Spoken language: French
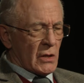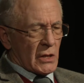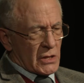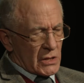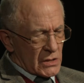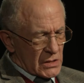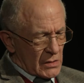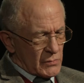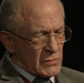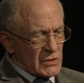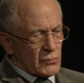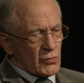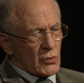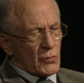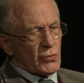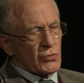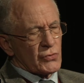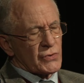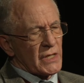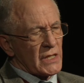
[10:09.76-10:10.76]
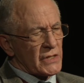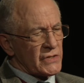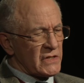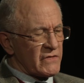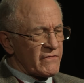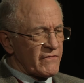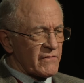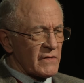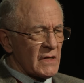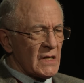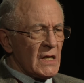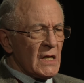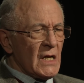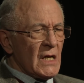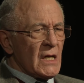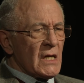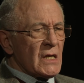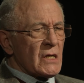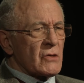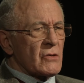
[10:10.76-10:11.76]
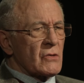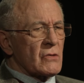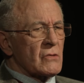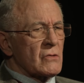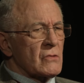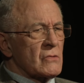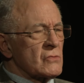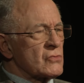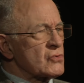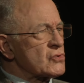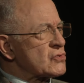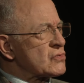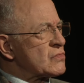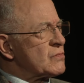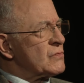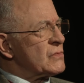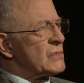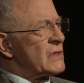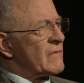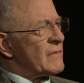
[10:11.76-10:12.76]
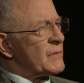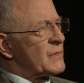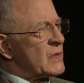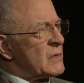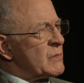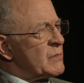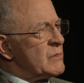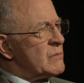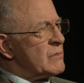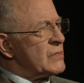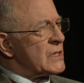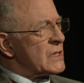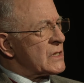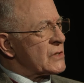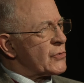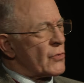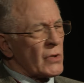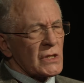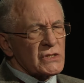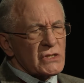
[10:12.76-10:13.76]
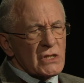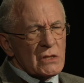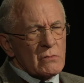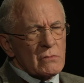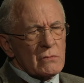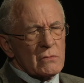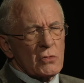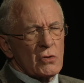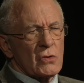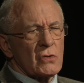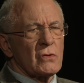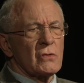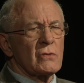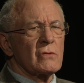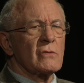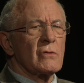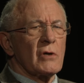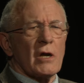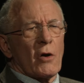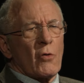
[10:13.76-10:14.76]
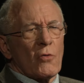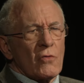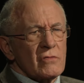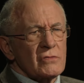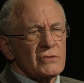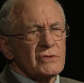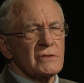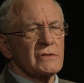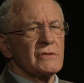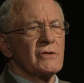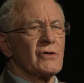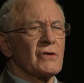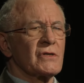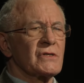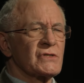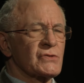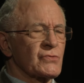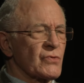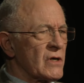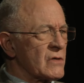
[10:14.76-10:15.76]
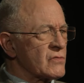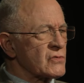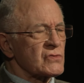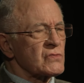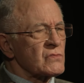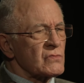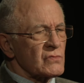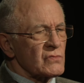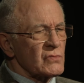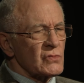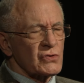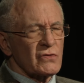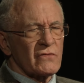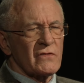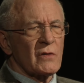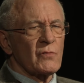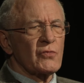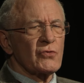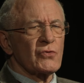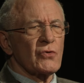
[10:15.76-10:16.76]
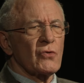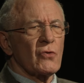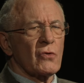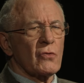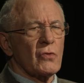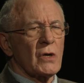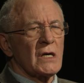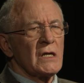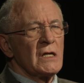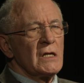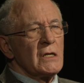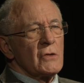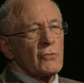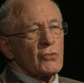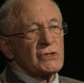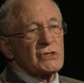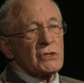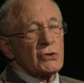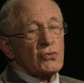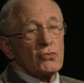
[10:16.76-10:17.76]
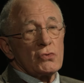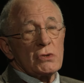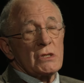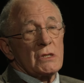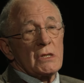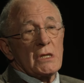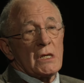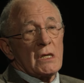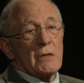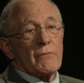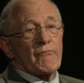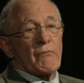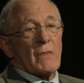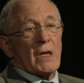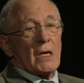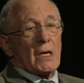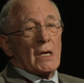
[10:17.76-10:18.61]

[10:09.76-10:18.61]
là qui est un petit peu plus tardif. il y avait peut-être bien un troisième larron dans l'histoire, mais je ne me souviens plus trop quoi. Oui, c'est une idée